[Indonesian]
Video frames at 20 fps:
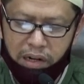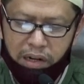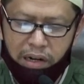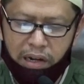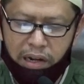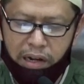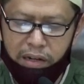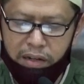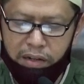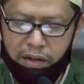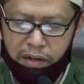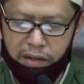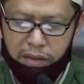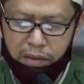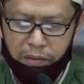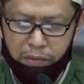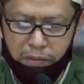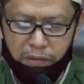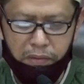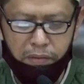lainnya
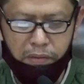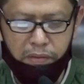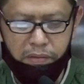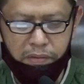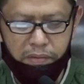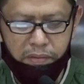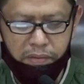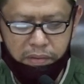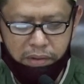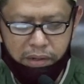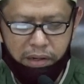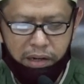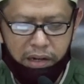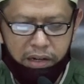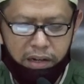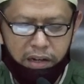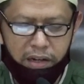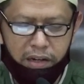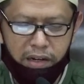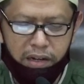itu ya
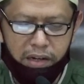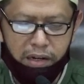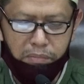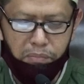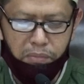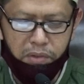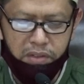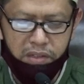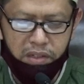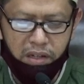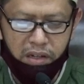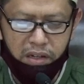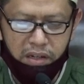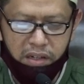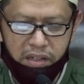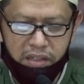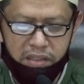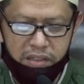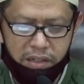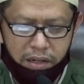hingga genap
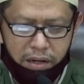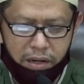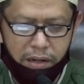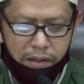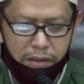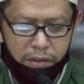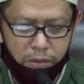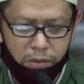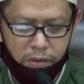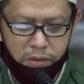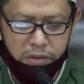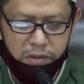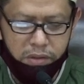menjadi 100